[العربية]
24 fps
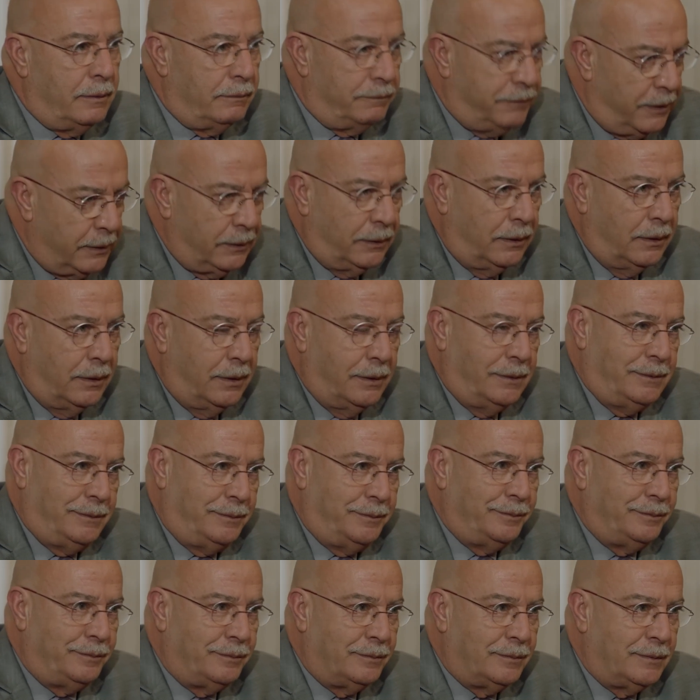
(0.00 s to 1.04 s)
فضل
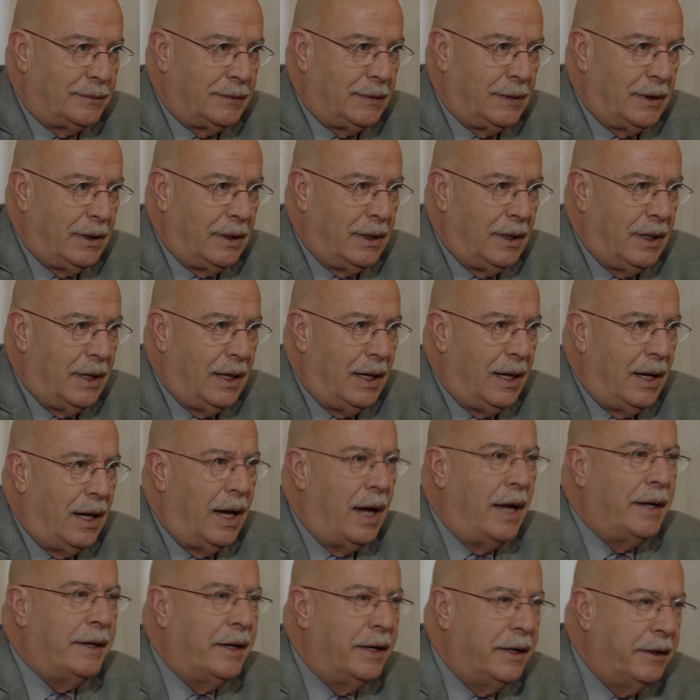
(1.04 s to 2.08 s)

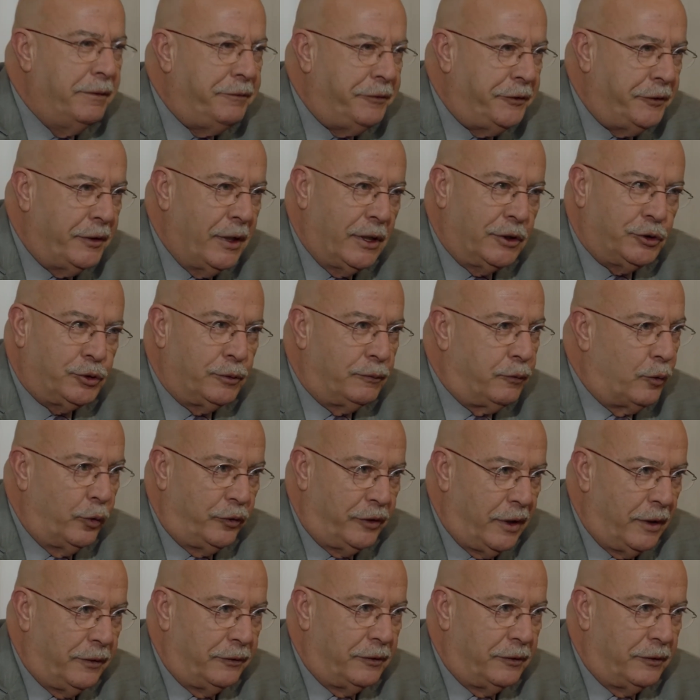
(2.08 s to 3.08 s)
أنا نفسي أشوفكوا زي